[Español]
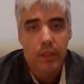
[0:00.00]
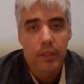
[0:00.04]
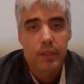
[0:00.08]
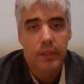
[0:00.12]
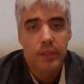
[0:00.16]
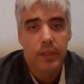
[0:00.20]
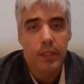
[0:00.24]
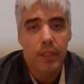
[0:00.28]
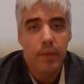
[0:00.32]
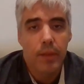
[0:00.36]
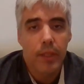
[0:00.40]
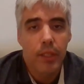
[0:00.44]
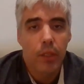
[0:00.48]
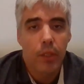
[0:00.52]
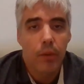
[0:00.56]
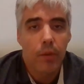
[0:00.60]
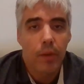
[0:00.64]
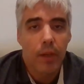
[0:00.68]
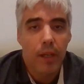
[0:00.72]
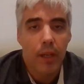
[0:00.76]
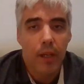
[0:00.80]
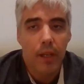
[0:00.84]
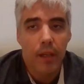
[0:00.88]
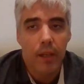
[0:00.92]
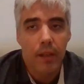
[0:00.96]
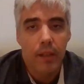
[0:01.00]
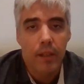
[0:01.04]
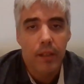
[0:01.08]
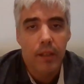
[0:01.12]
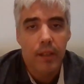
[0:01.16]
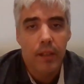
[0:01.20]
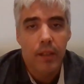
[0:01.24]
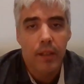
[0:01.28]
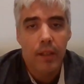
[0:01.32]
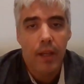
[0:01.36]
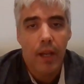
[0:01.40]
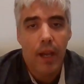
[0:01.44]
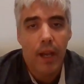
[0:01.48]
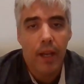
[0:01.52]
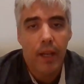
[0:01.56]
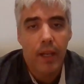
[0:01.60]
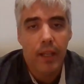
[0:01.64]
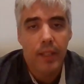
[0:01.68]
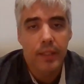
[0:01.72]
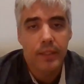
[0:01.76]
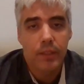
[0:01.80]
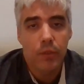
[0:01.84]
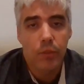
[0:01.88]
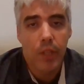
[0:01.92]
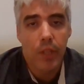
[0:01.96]
se yo a, a
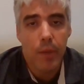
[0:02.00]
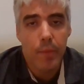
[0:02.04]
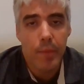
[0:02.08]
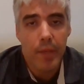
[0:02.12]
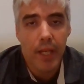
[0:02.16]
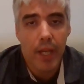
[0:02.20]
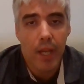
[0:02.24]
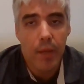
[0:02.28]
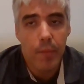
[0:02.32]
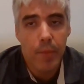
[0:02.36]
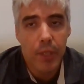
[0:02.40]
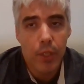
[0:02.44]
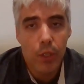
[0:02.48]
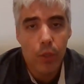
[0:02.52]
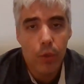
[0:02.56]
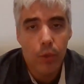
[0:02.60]
Ketch una mica